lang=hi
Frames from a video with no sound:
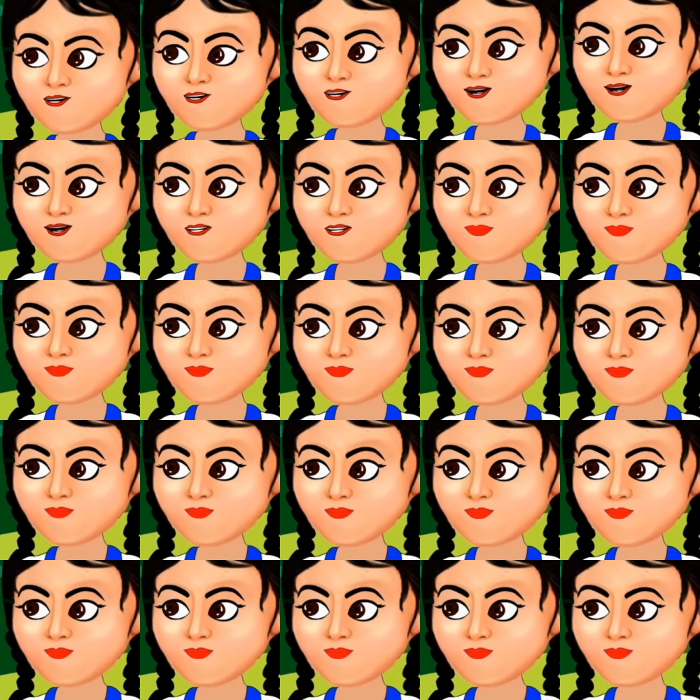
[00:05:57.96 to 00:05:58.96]
क्या
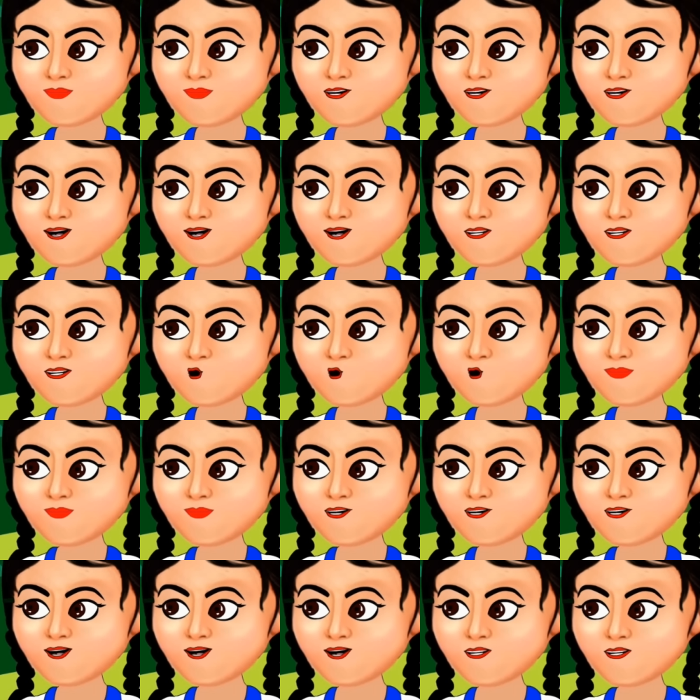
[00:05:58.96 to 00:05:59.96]
यहाँ
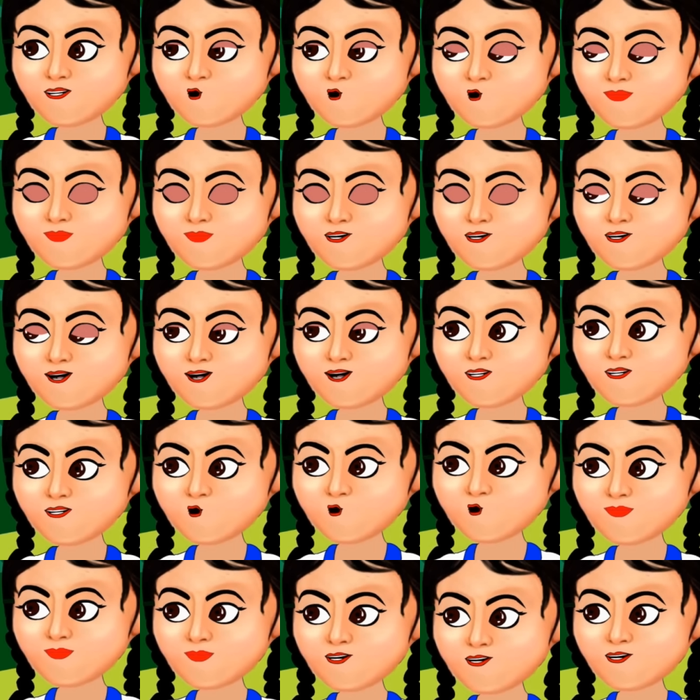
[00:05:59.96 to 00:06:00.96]
पर कोई चुड़ैल भी
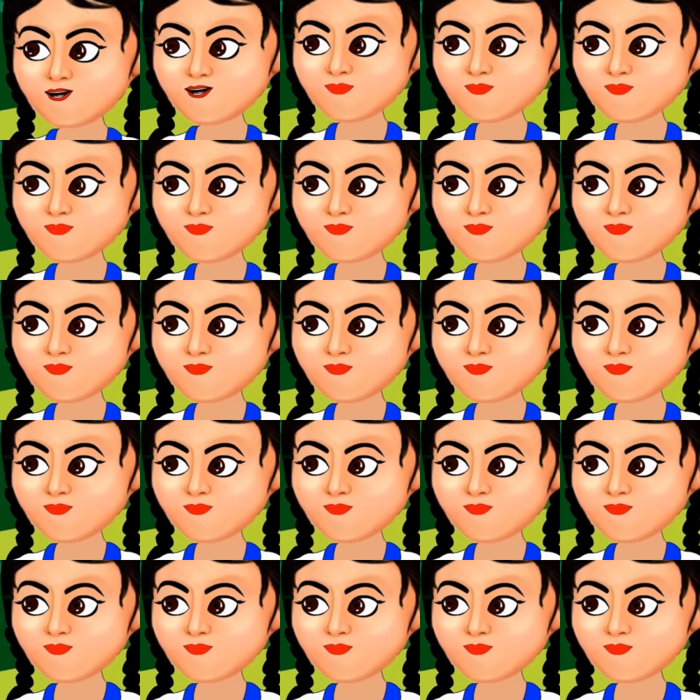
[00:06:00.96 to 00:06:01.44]
रहती है